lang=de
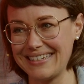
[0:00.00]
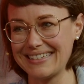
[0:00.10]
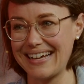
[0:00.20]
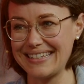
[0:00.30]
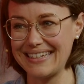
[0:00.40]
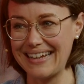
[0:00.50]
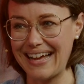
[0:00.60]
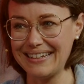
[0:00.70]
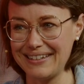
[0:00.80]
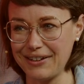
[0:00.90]
das ganze
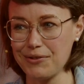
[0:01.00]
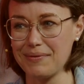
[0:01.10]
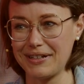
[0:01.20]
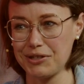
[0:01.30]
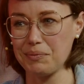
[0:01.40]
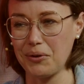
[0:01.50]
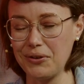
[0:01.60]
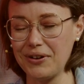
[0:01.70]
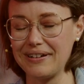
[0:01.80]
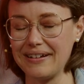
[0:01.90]
Land darüber
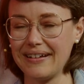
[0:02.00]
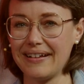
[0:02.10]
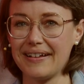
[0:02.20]
gesprochen.